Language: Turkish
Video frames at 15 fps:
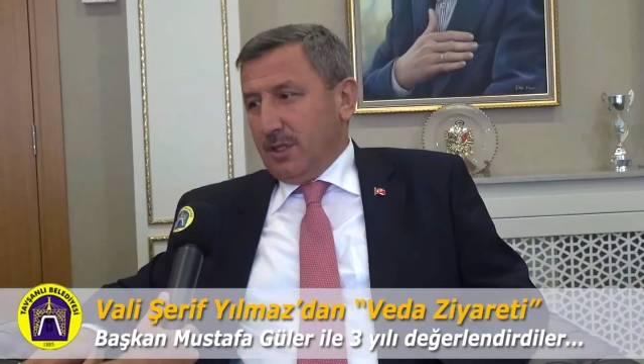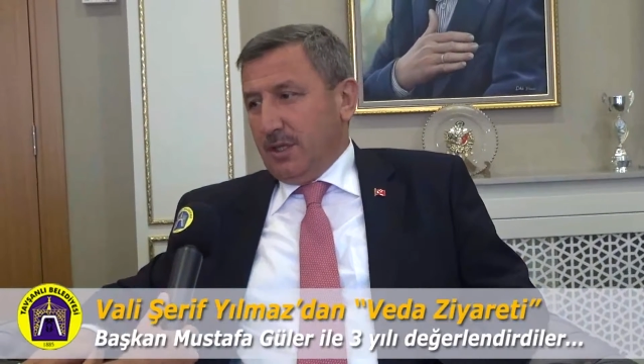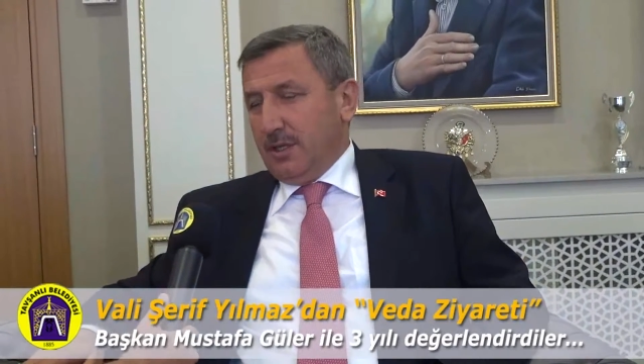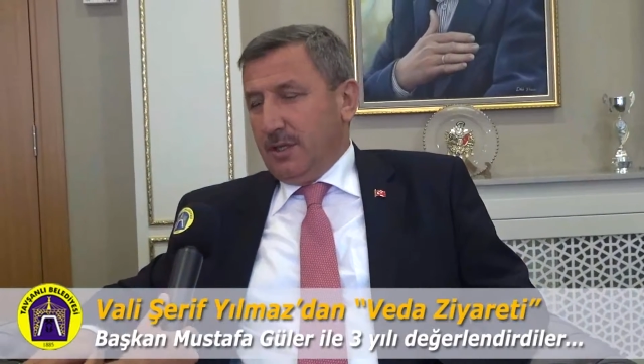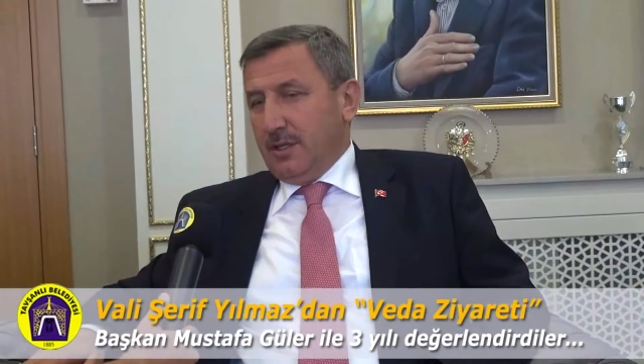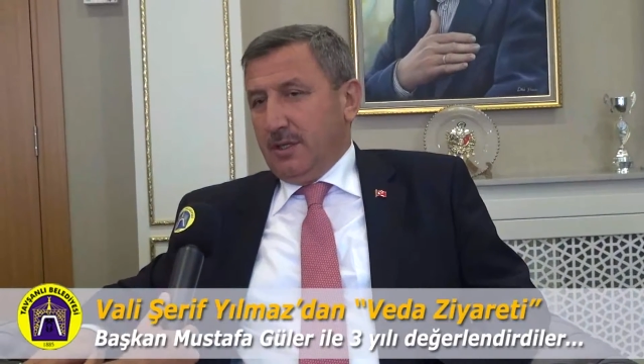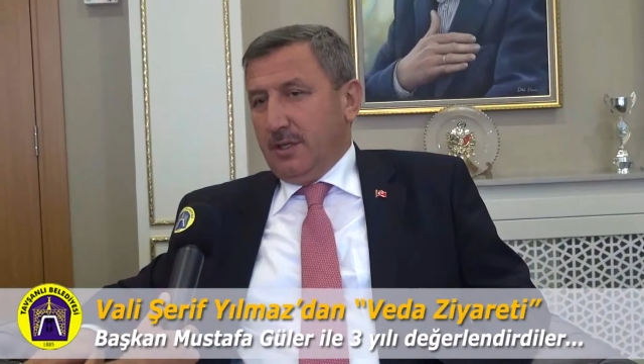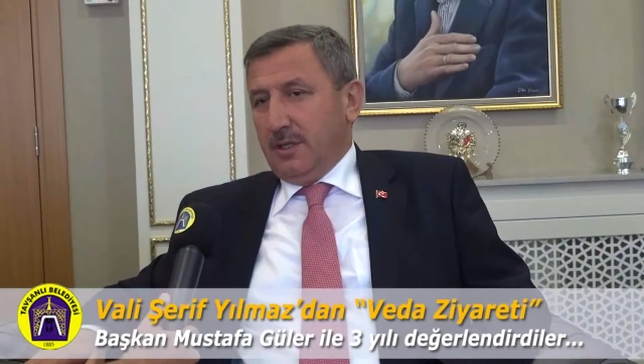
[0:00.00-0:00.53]
değil.
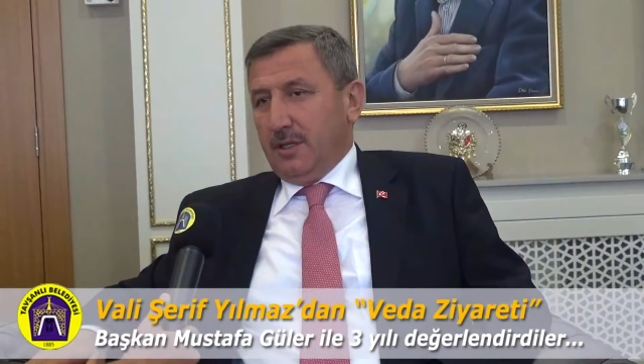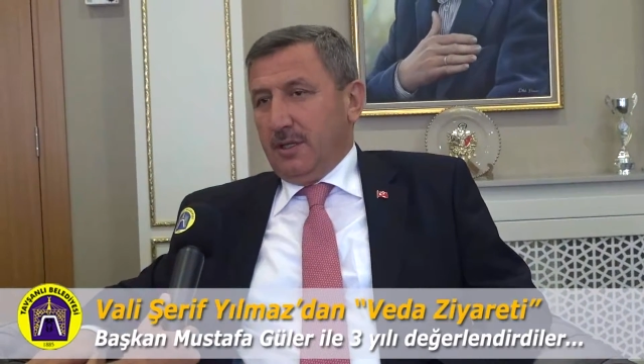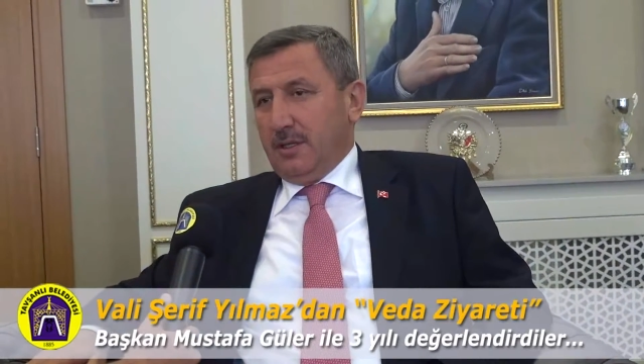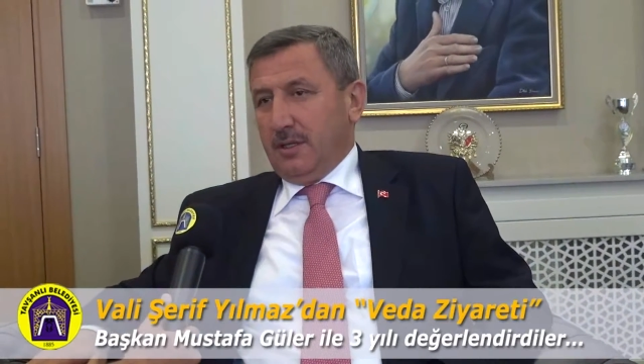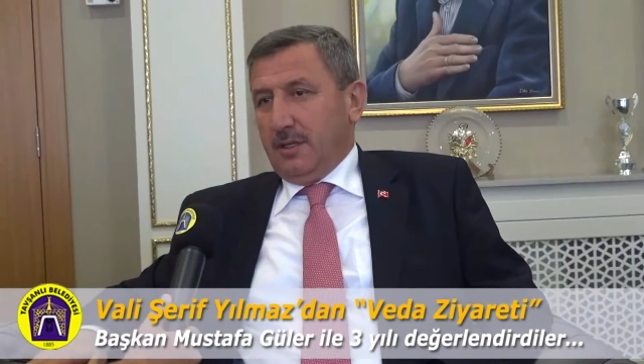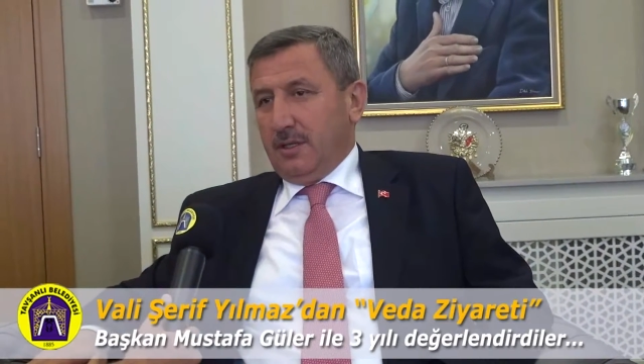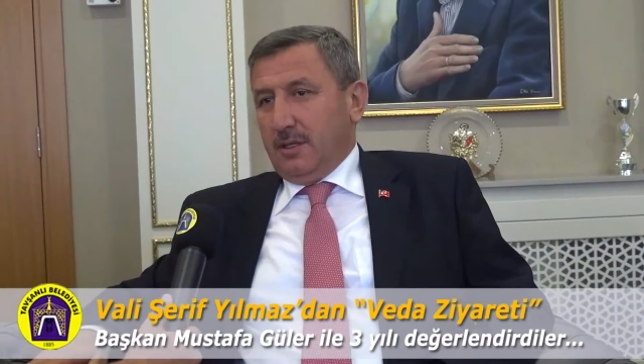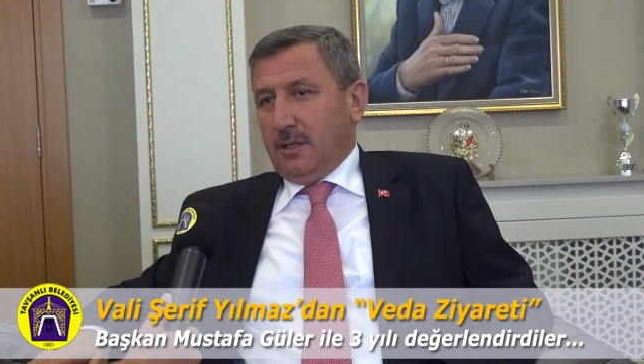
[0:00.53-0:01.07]

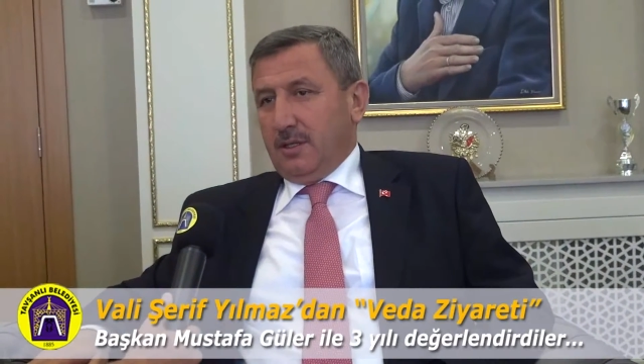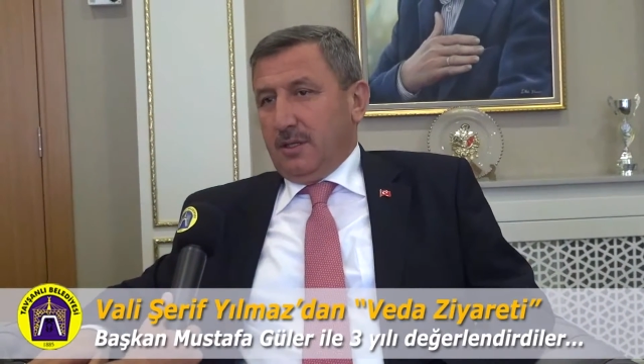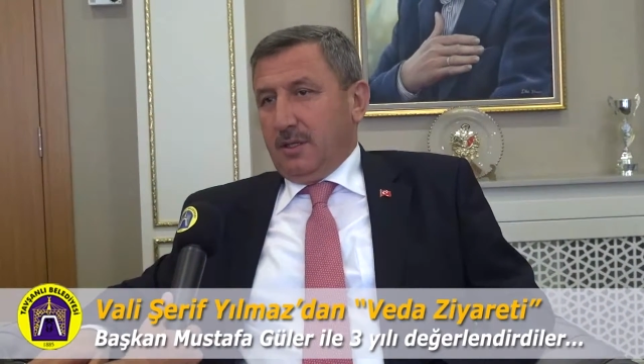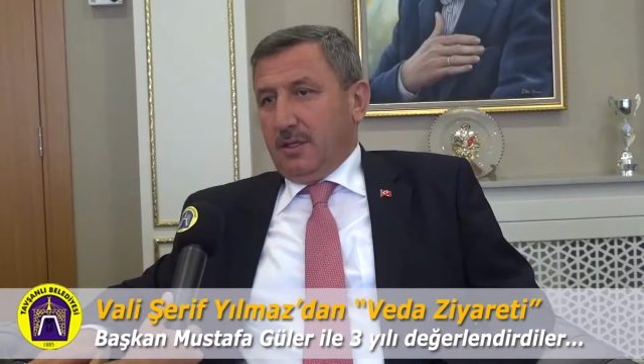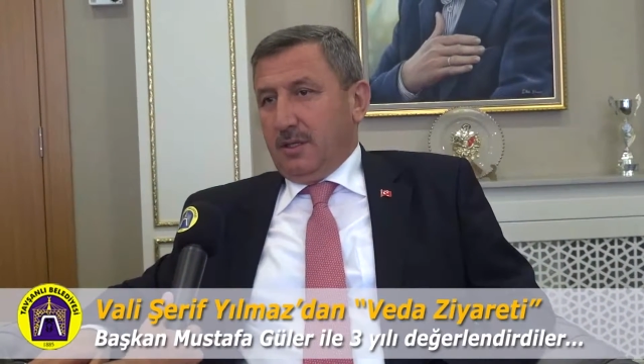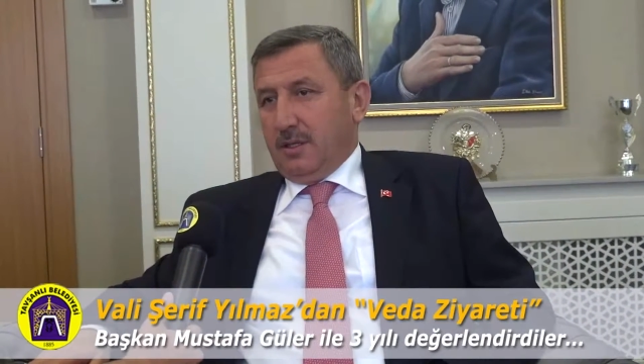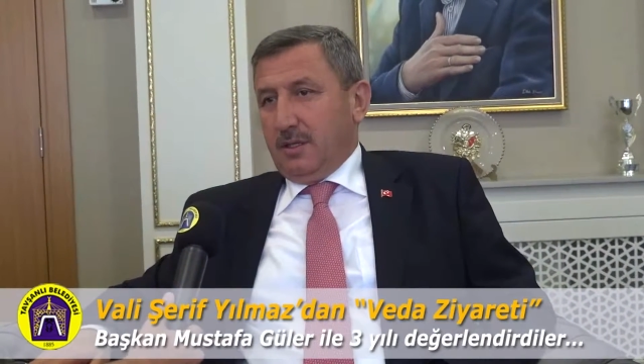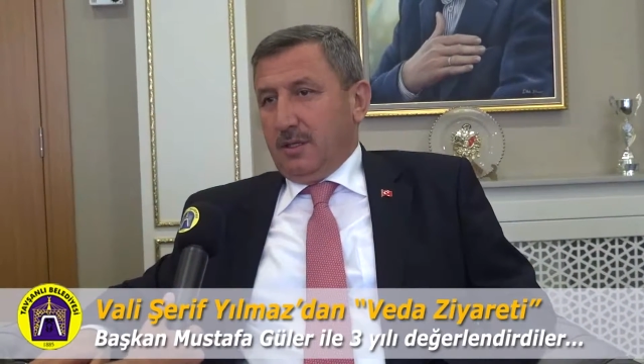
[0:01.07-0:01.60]

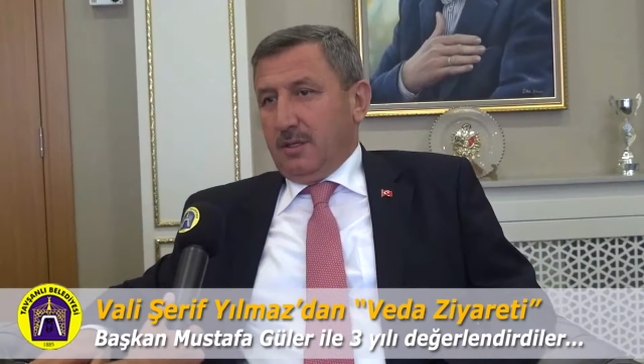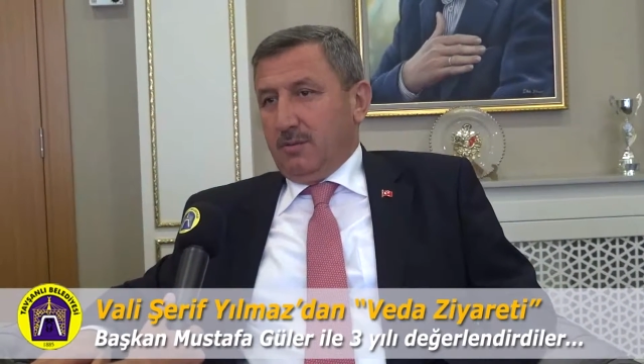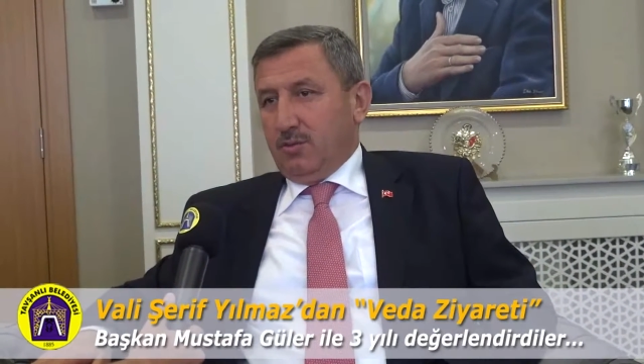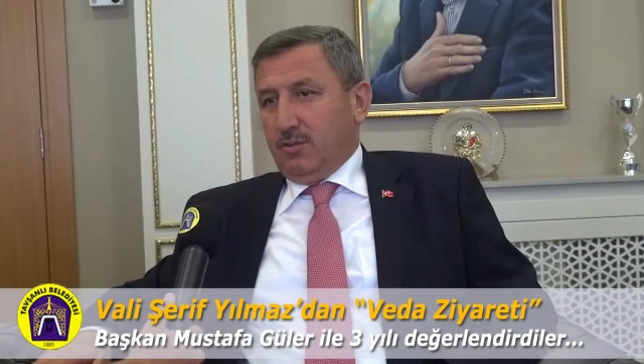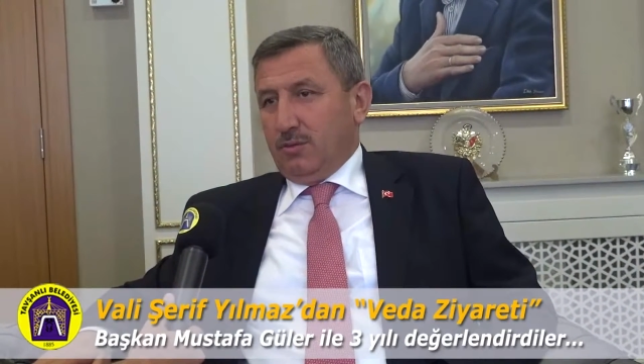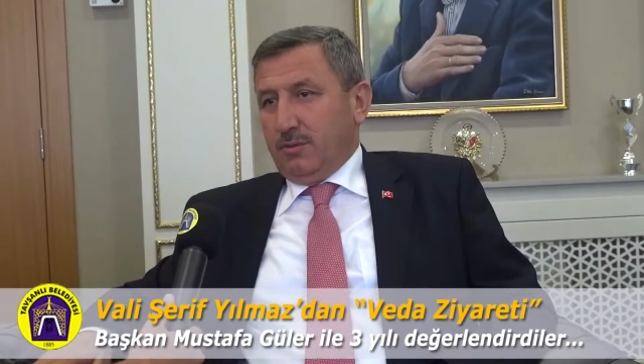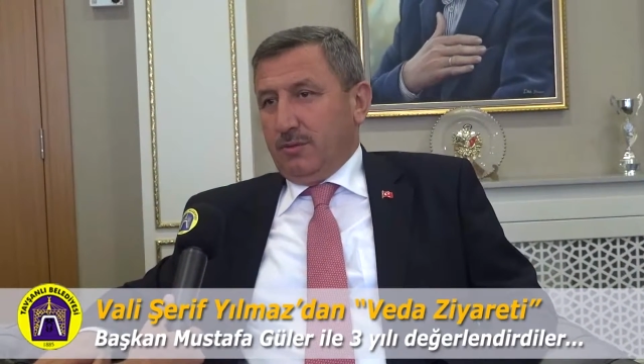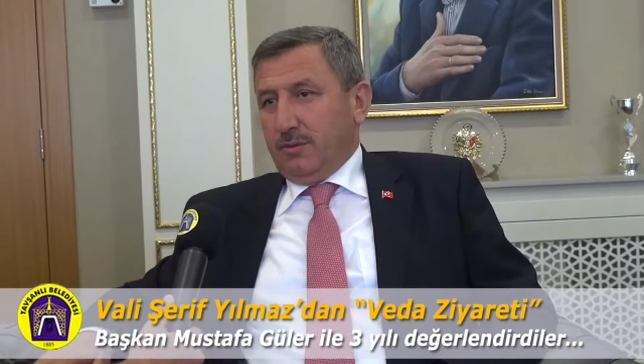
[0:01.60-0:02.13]
Ee,
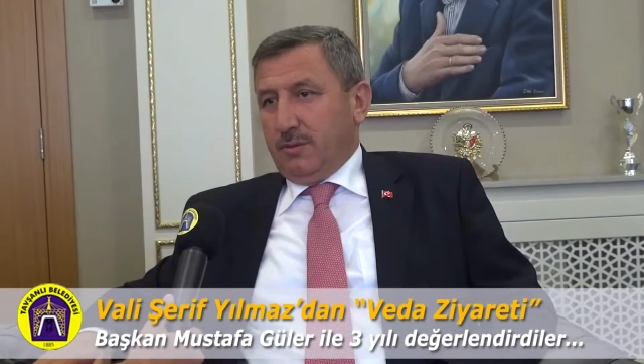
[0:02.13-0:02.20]
bu